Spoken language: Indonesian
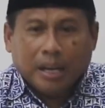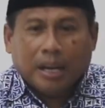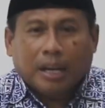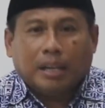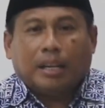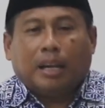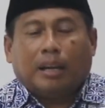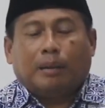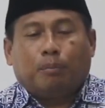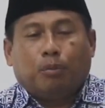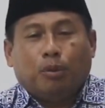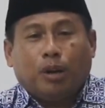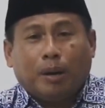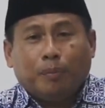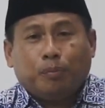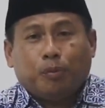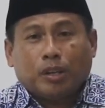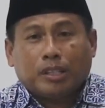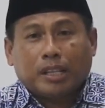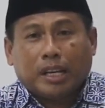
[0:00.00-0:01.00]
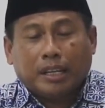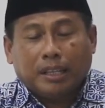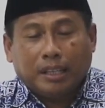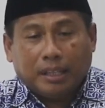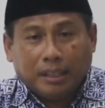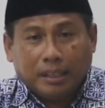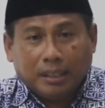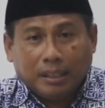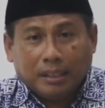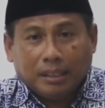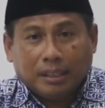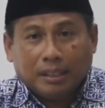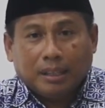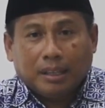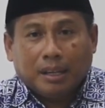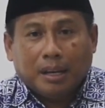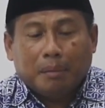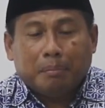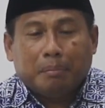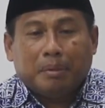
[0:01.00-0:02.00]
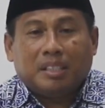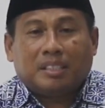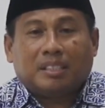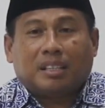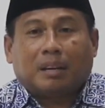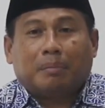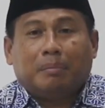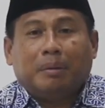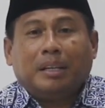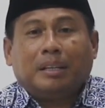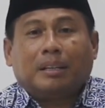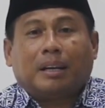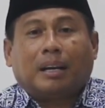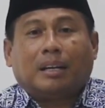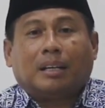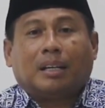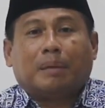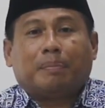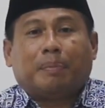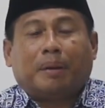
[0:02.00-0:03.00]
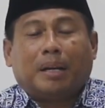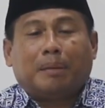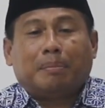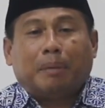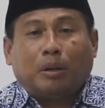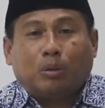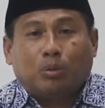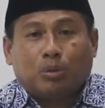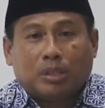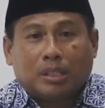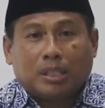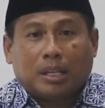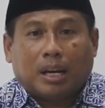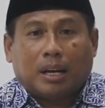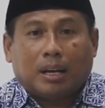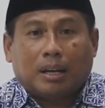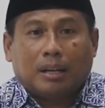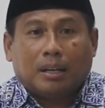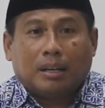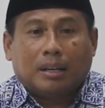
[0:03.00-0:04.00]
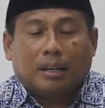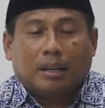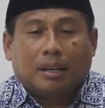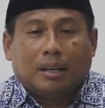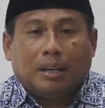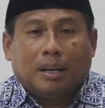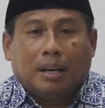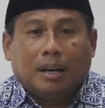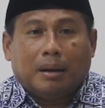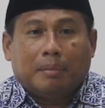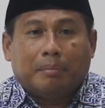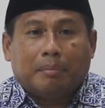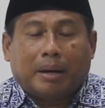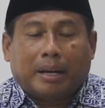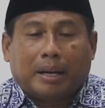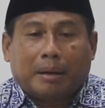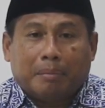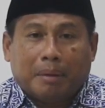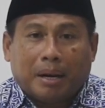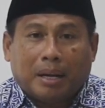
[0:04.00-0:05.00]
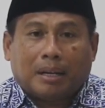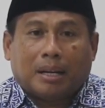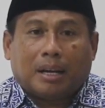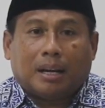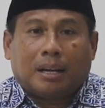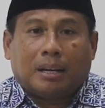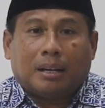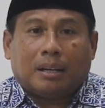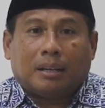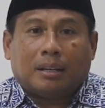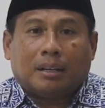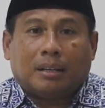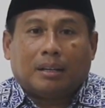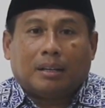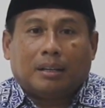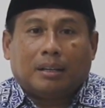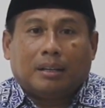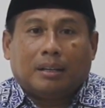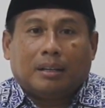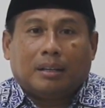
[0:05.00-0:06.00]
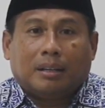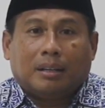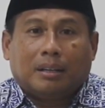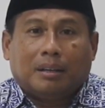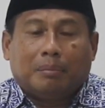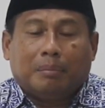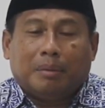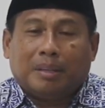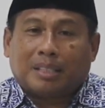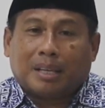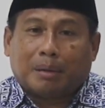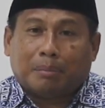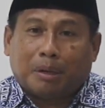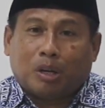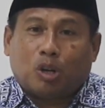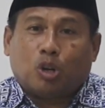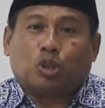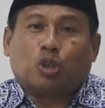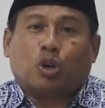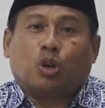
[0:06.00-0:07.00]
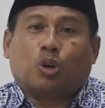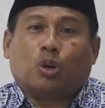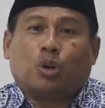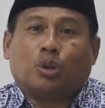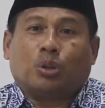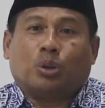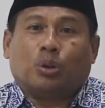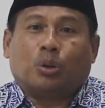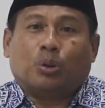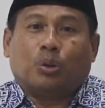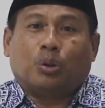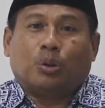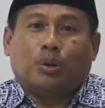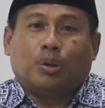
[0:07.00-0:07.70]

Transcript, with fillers: Dan bulan puasa ini mencerminkan kepada manusia bagaimana bisa bergotong royong,